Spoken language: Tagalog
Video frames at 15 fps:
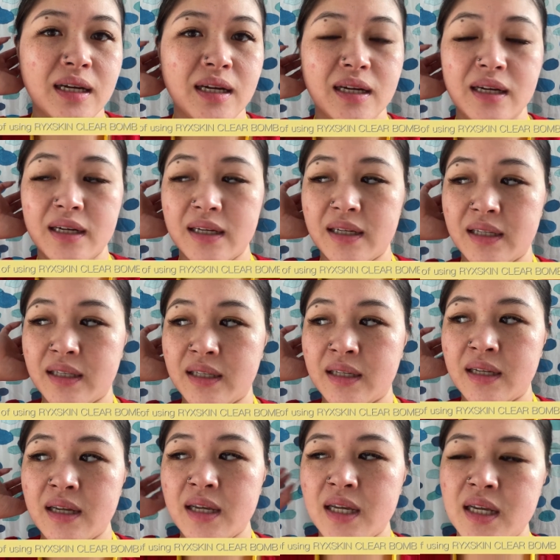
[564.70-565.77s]
8 at
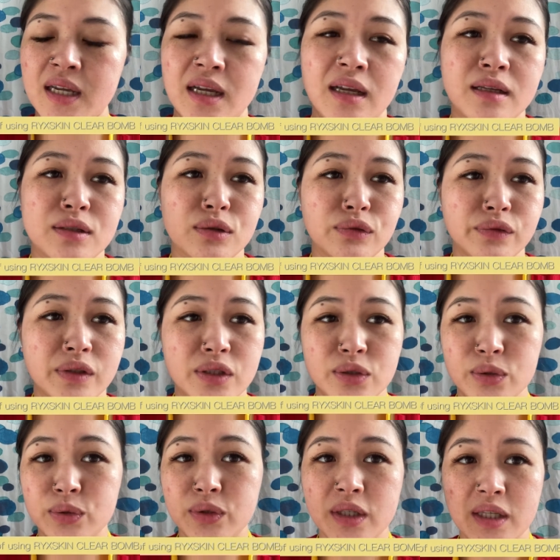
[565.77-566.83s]
So far
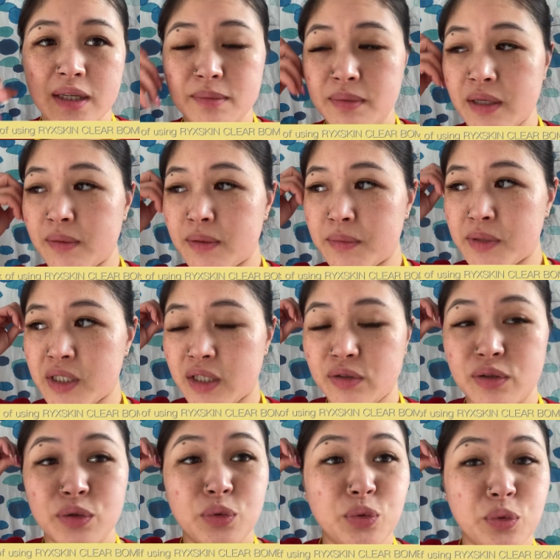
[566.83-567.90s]
so good, hindi pa naman masyado
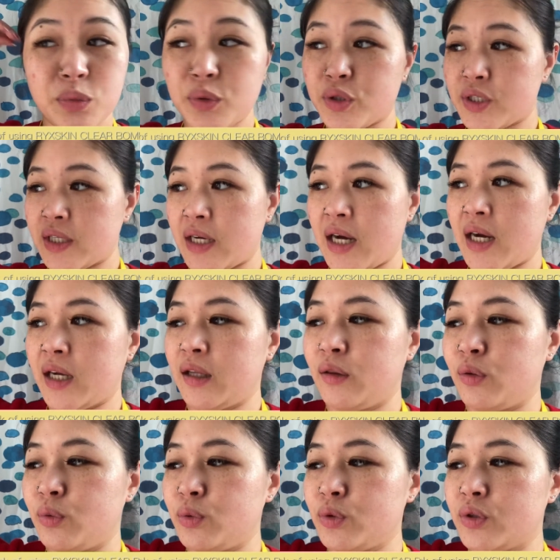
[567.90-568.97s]
nauubos ang aking
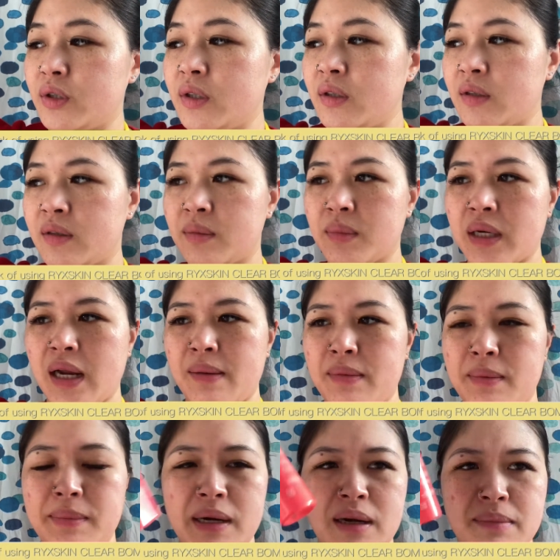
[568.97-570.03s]
toner.
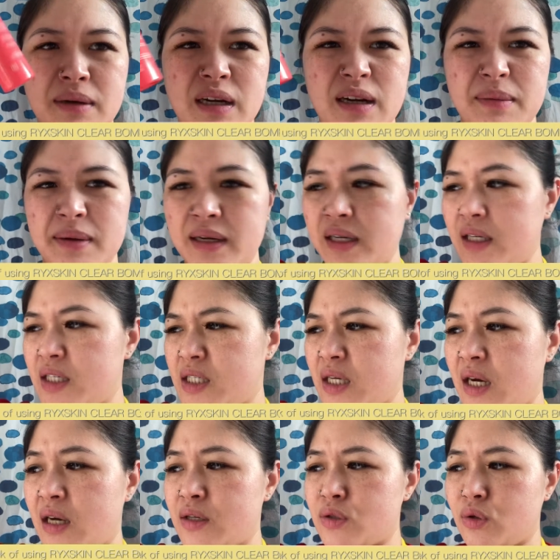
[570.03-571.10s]
Marami pa naman laman at
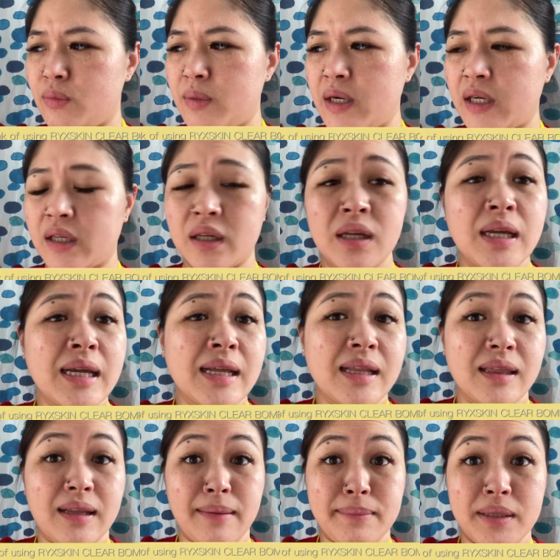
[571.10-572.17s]
saka sobrang
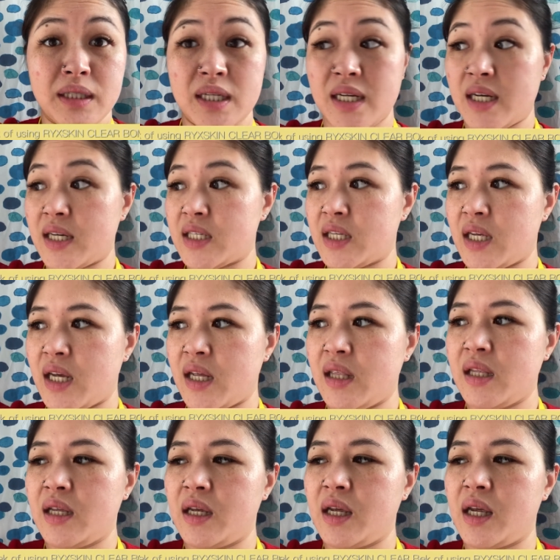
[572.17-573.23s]
tapang din kasi yan.
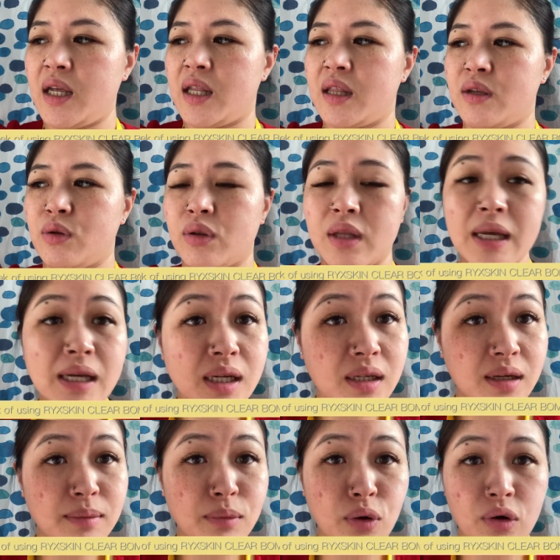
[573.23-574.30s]
And yung day
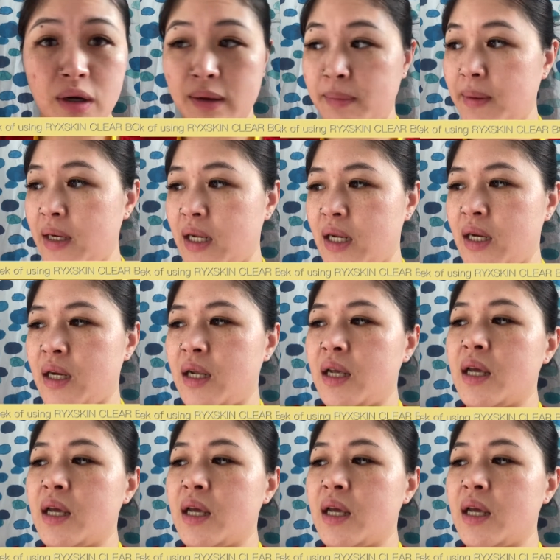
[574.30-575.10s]
cream, okay pa rin.